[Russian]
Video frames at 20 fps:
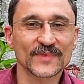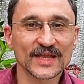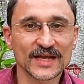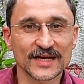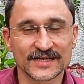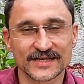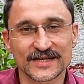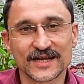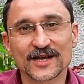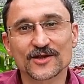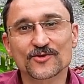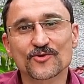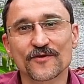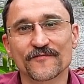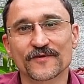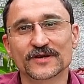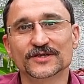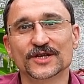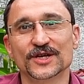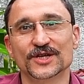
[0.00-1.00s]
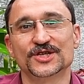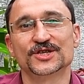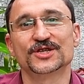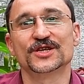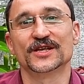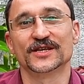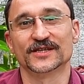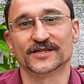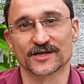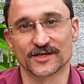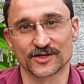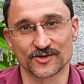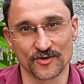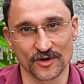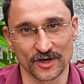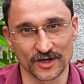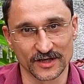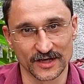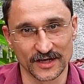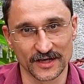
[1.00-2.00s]
с длиной волны
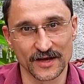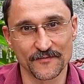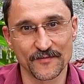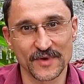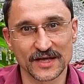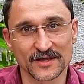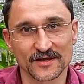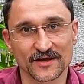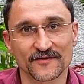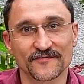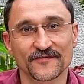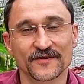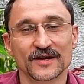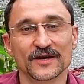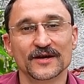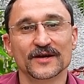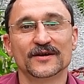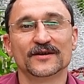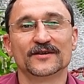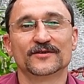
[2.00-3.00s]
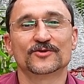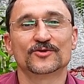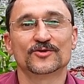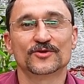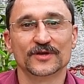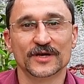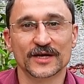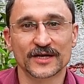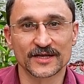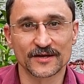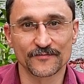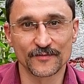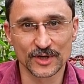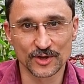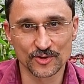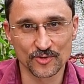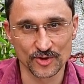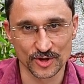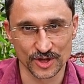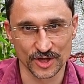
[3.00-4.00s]
440 нанометров. Это мы
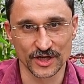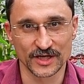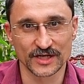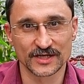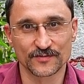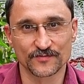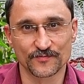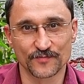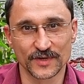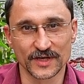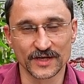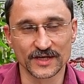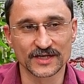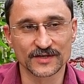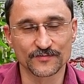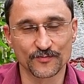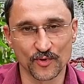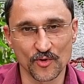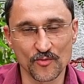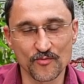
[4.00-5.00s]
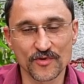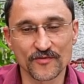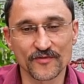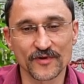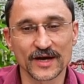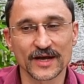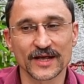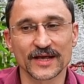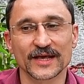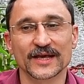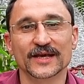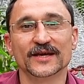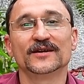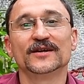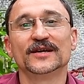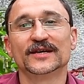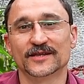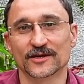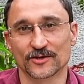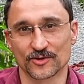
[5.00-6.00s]
тоже испробовали, и
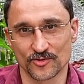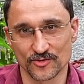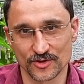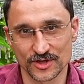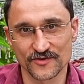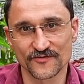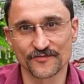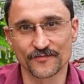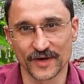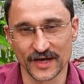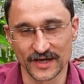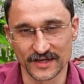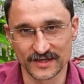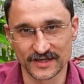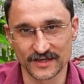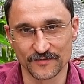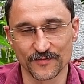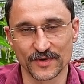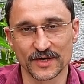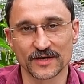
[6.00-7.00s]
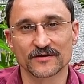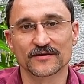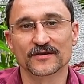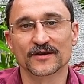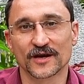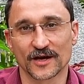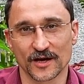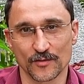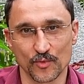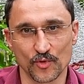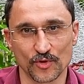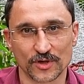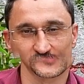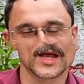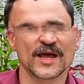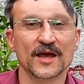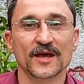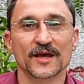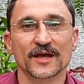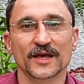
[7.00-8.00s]
это тоже, в принципе, работает.
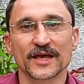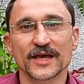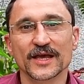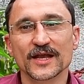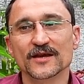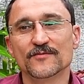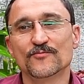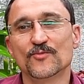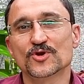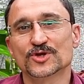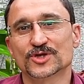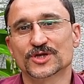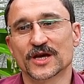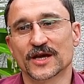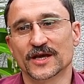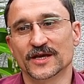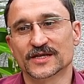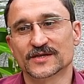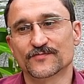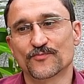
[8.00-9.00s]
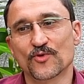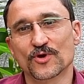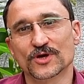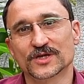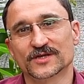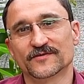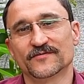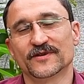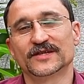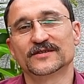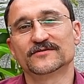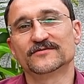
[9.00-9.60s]
Или можно использовать